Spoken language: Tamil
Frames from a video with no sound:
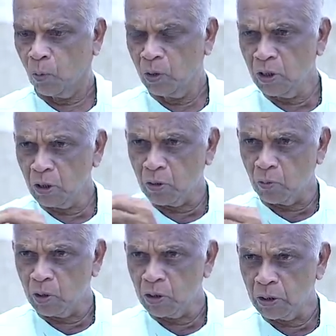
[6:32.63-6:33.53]
ஒன்றுக்கு
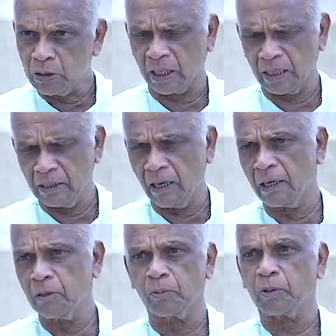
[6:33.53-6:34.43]
ஒன்று
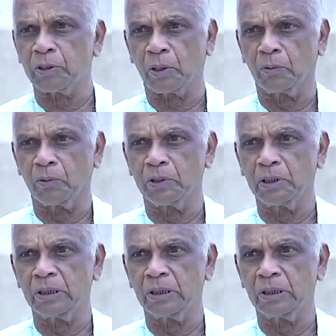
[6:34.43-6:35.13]
சரியான புரிதலோடு